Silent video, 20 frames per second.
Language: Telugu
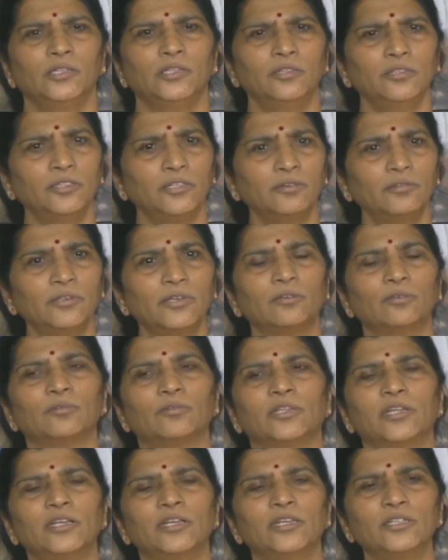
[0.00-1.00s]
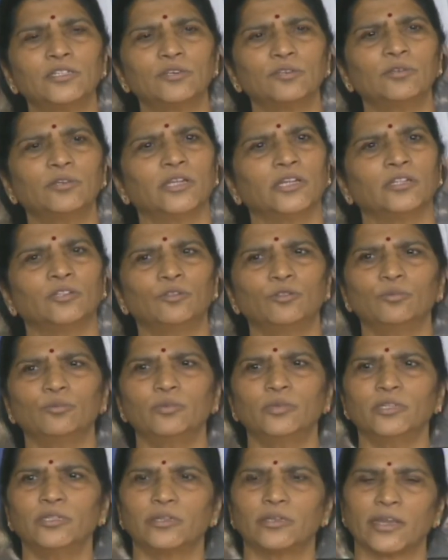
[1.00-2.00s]
ఇంతవరకు తెలిసి కూడా
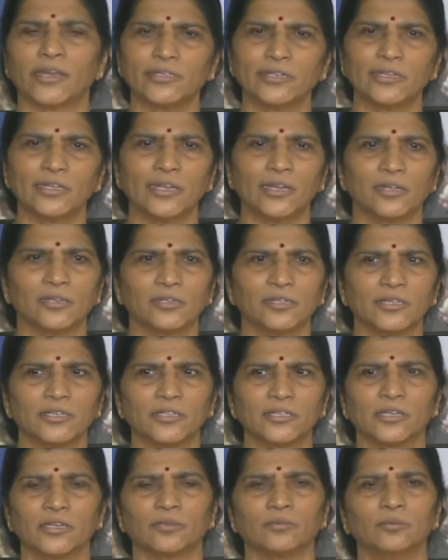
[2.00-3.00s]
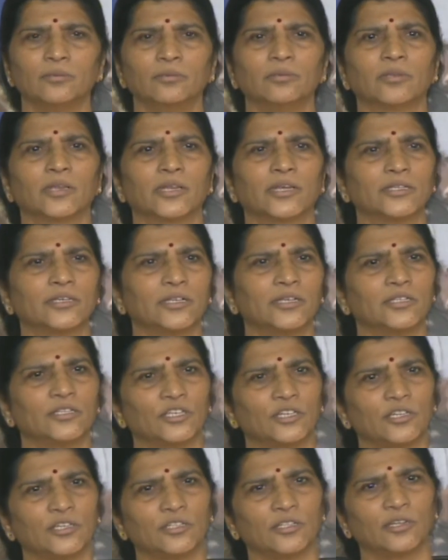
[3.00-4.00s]
ఎంతోమంది రాజకీయాలు చేశారు రాజకీయ
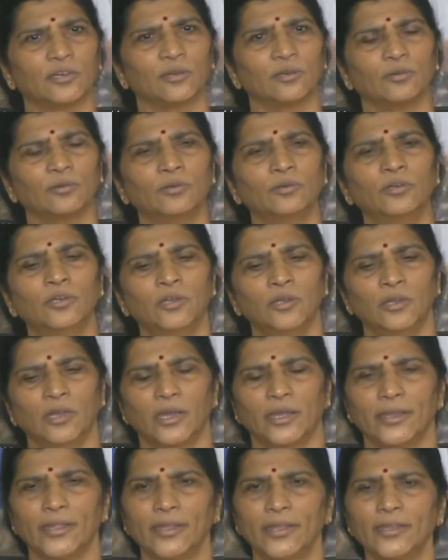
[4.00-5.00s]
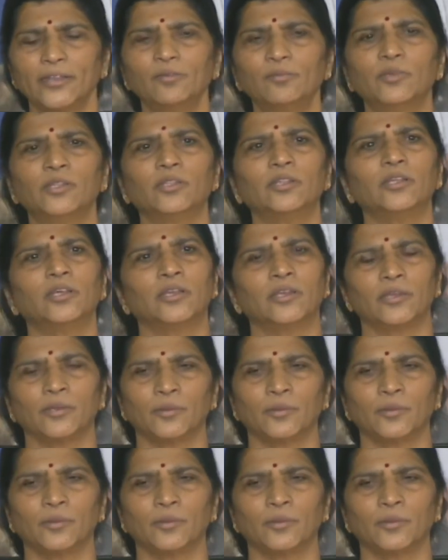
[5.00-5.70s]
చరిత్ర టీచర్లు అనేక మంది